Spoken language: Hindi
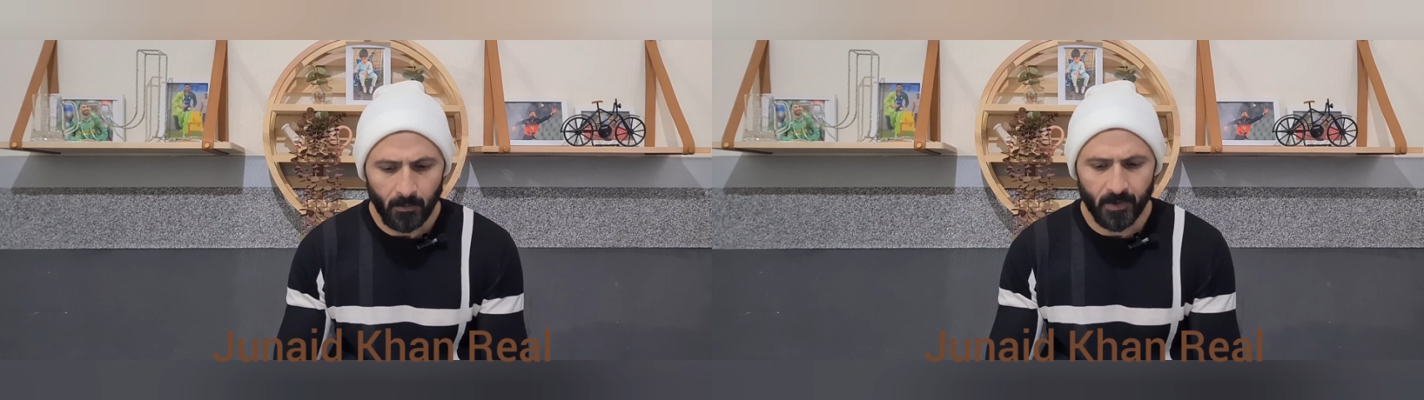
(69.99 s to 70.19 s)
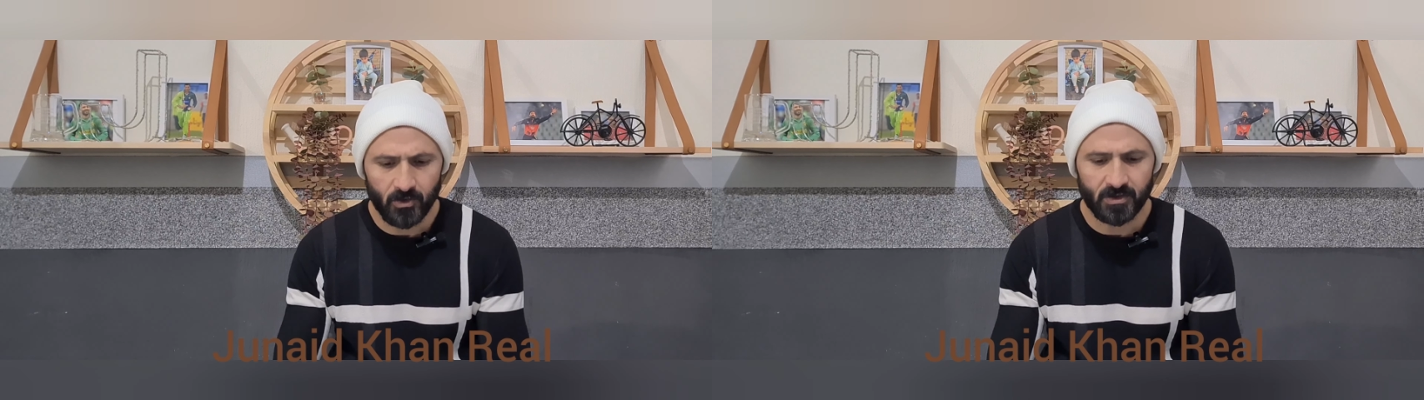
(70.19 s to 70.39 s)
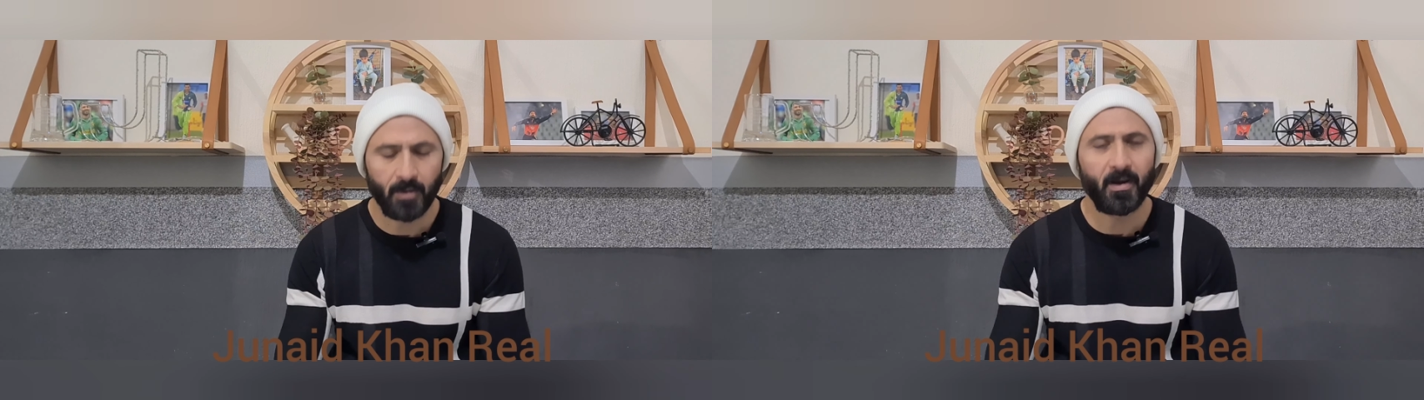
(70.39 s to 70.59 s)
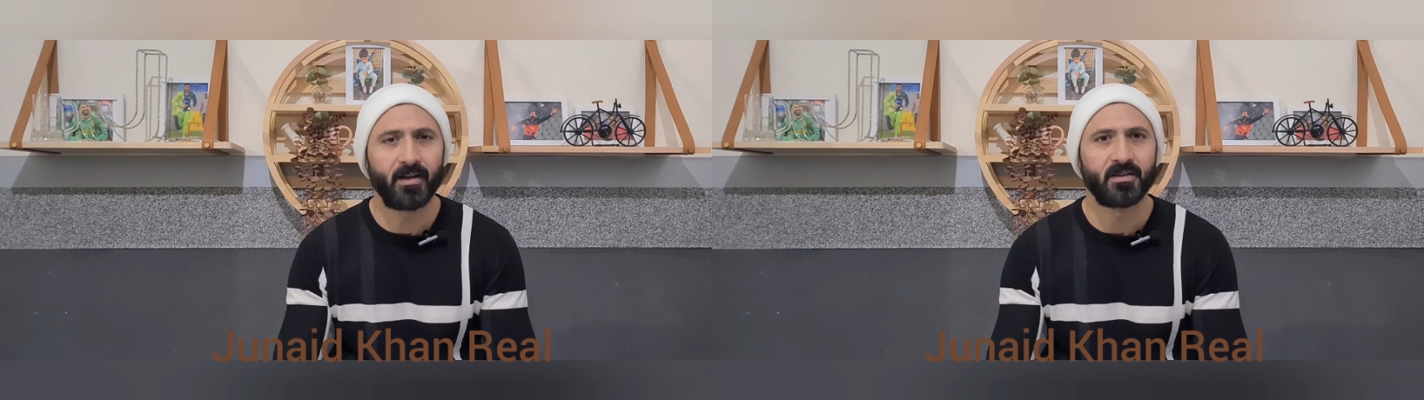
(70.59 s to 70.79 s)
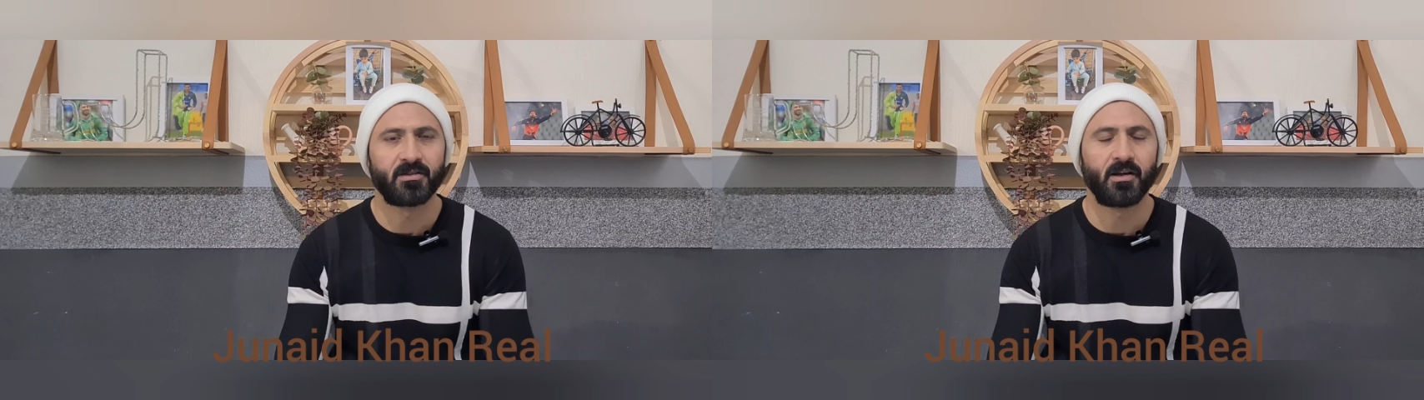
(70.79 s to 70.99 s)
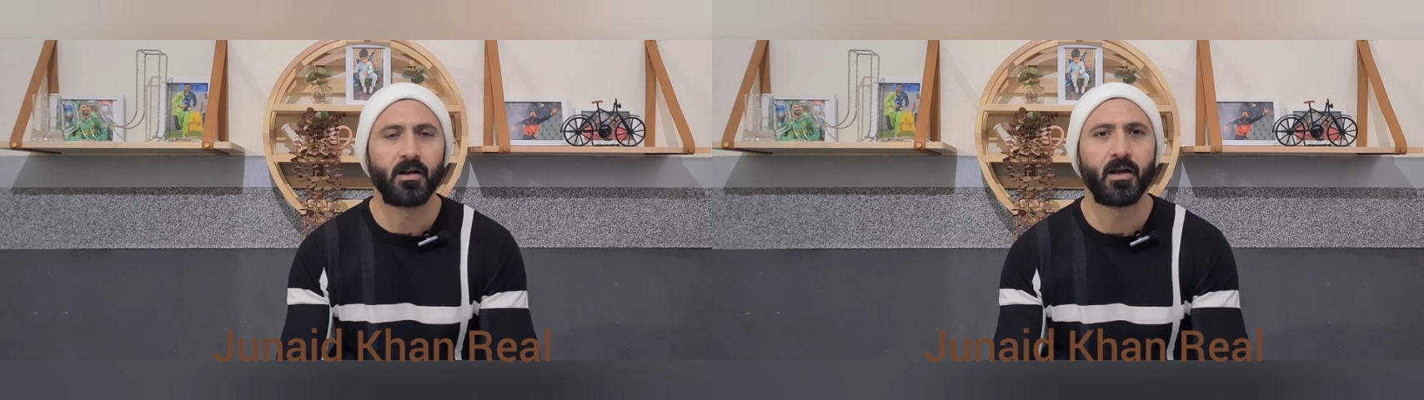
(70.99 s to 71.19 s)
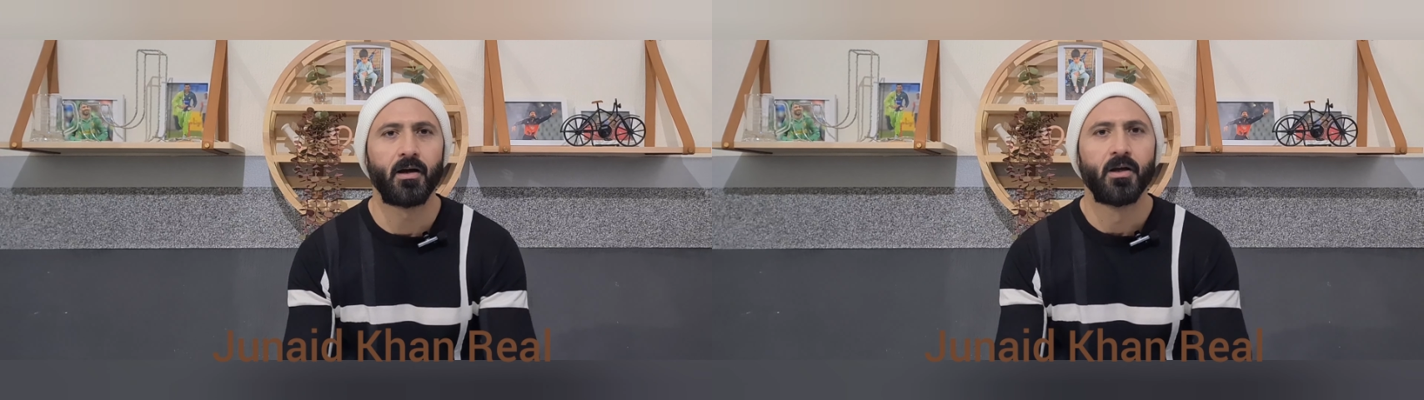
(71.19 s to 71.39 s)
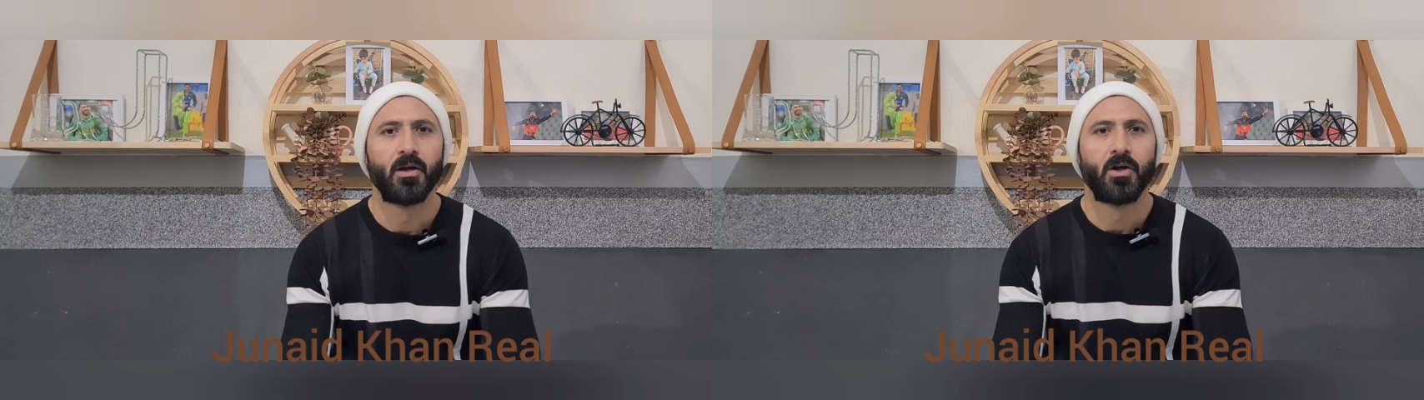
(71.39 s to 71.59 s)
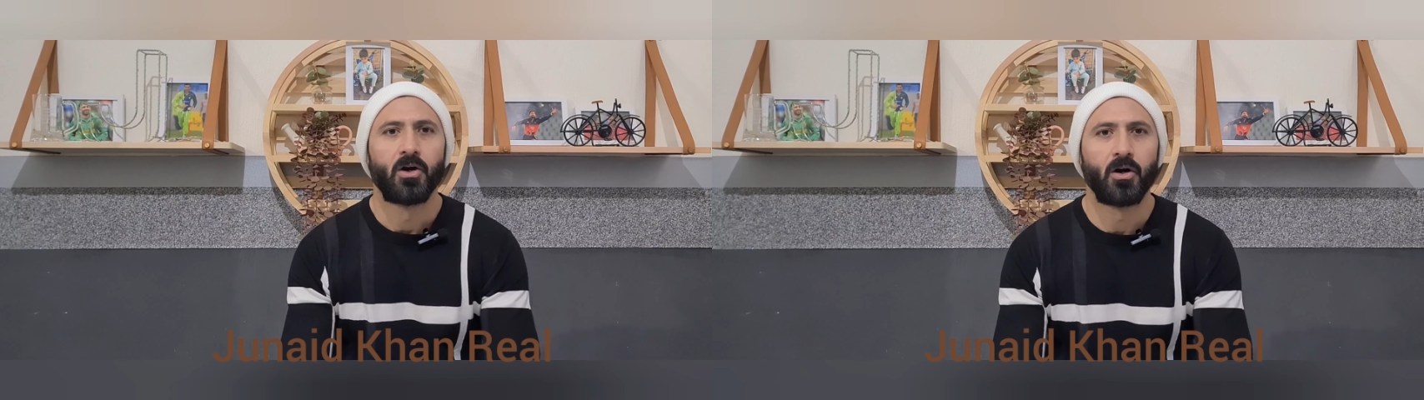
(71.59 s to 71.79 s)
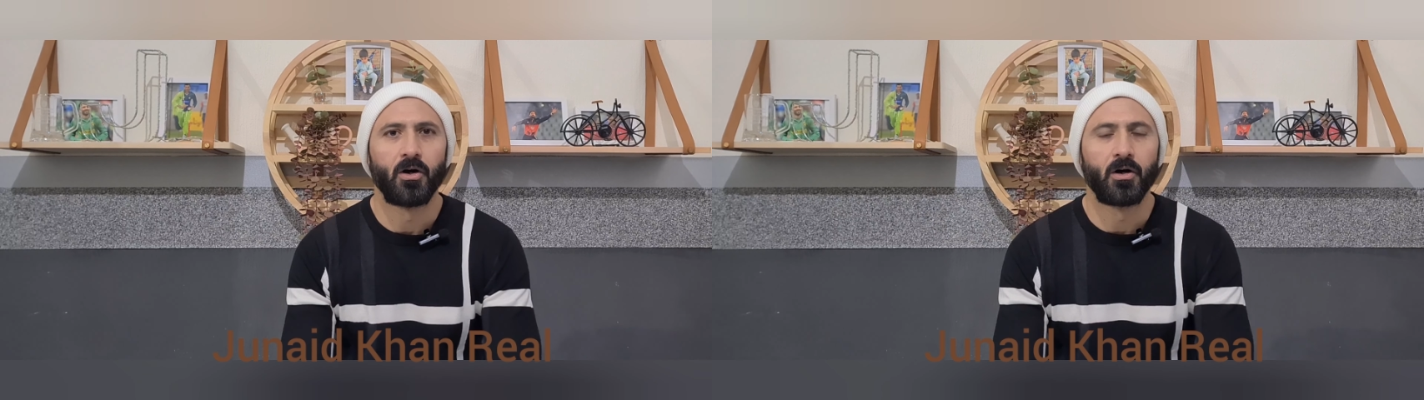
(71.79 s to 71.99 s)
फिर उसके बाद ऑस्ट्रेलिया
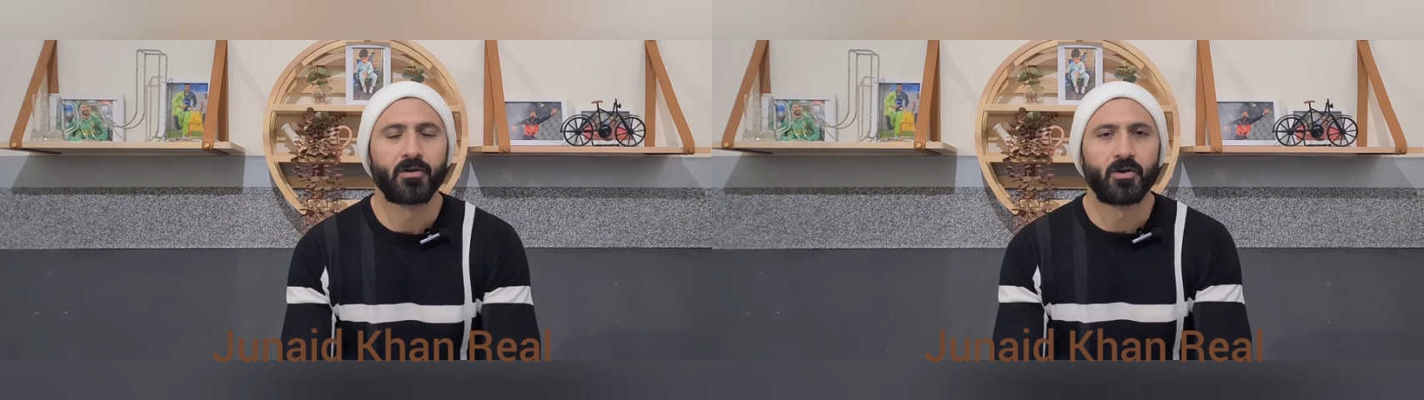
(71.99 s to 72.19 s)
और